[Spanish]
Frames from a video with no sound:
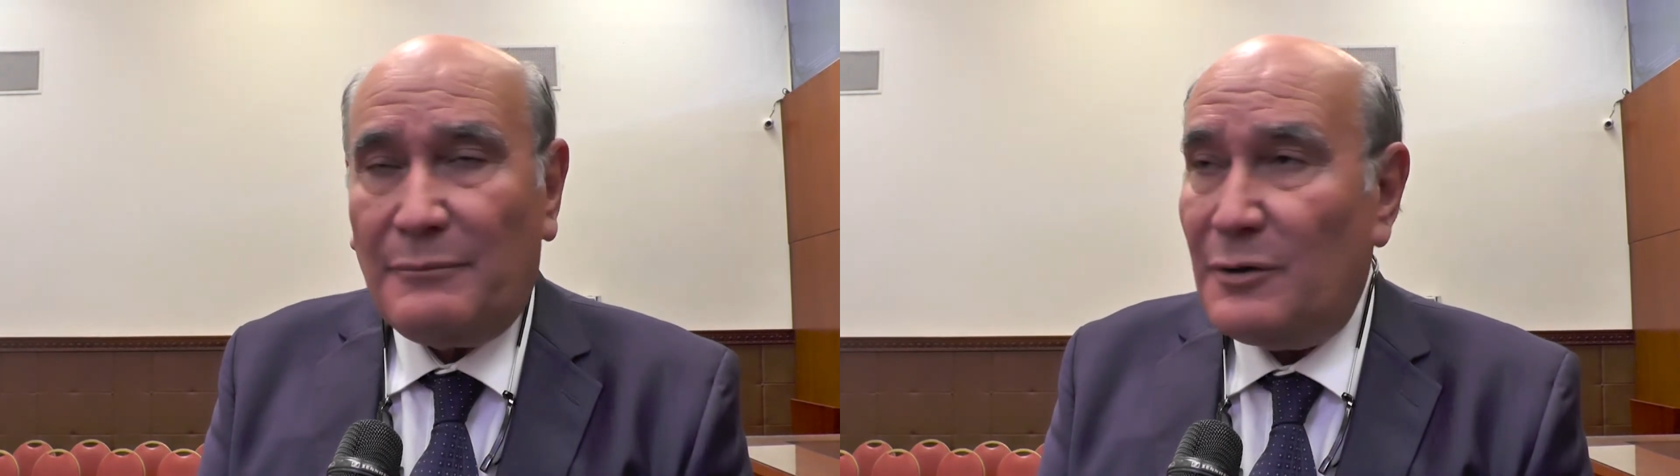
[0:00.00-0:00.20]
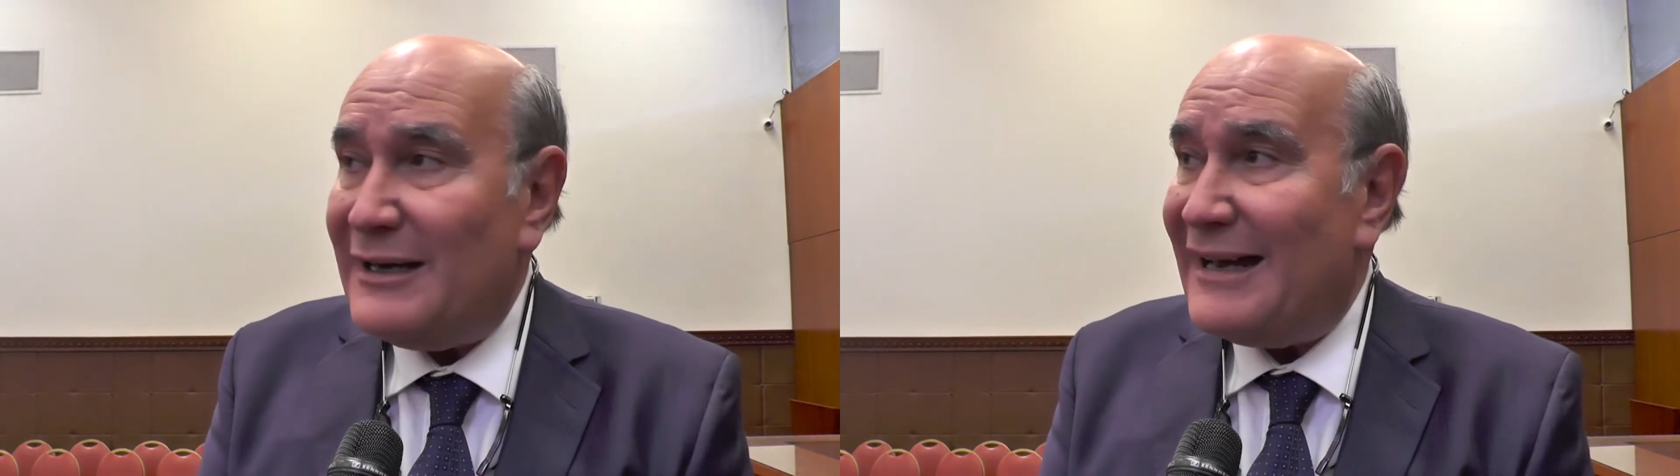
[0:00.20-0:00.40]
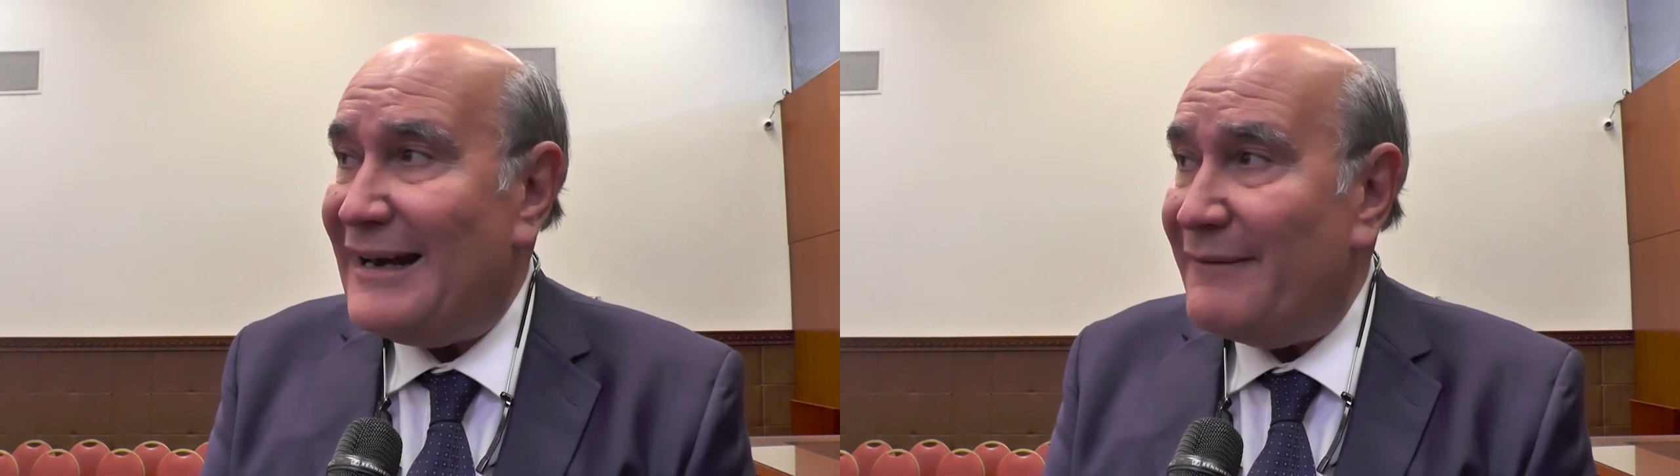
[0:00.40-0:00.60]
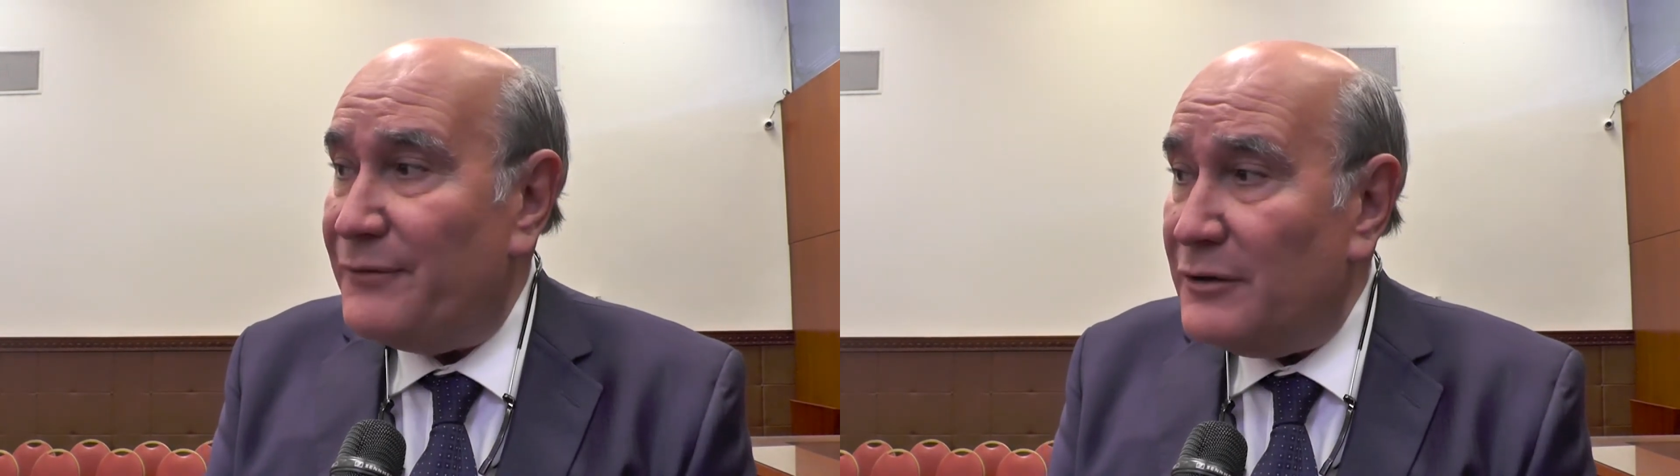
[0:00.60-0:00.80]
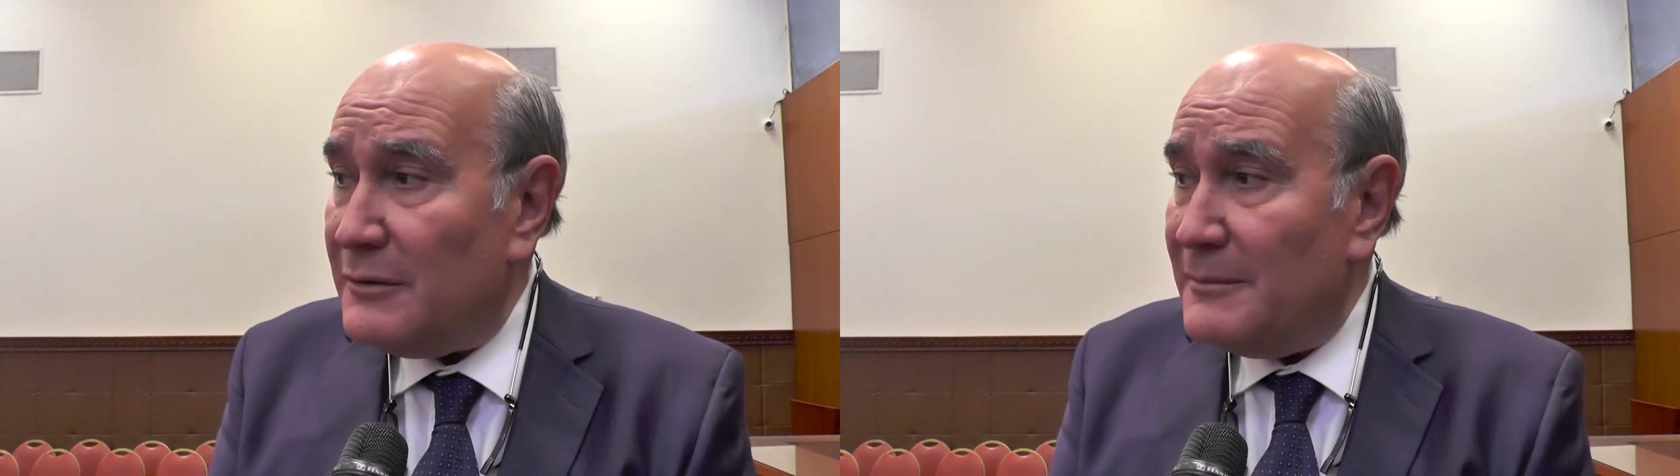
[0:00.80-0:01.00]
buscar la
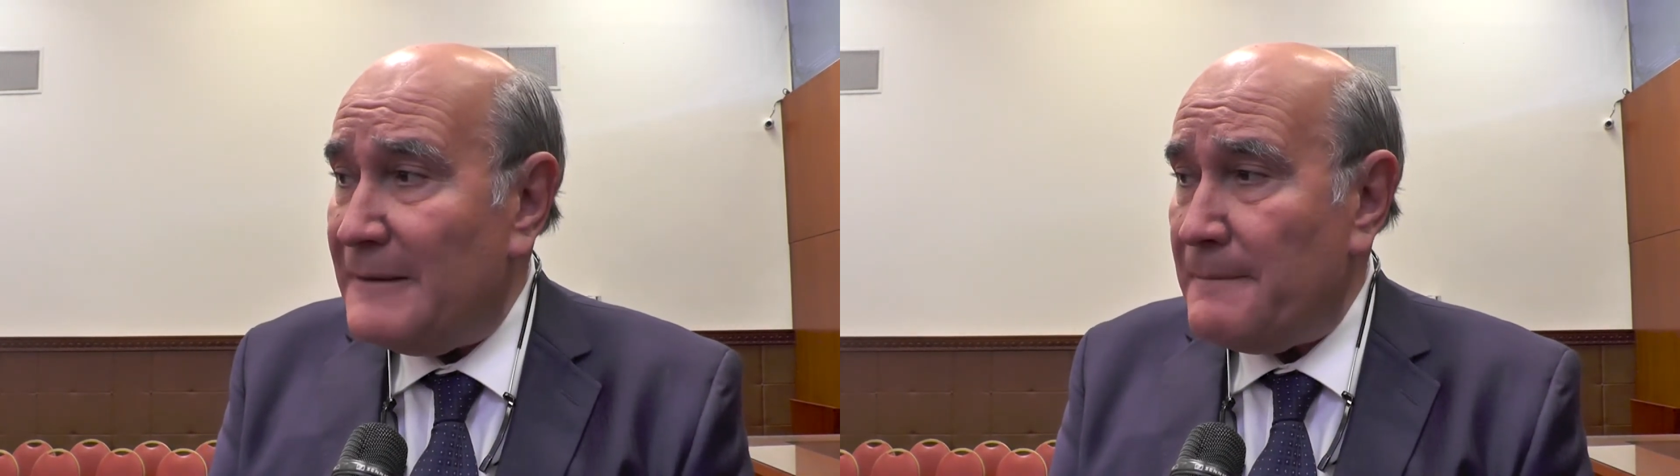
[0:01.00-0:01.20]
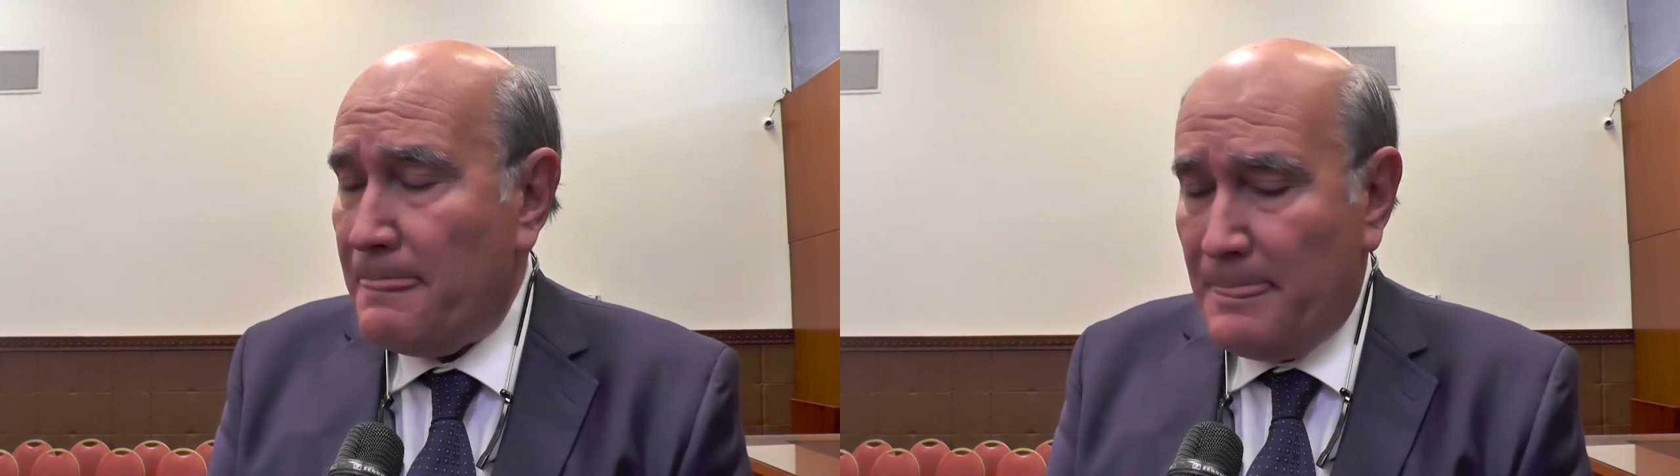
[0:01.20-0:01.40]
forma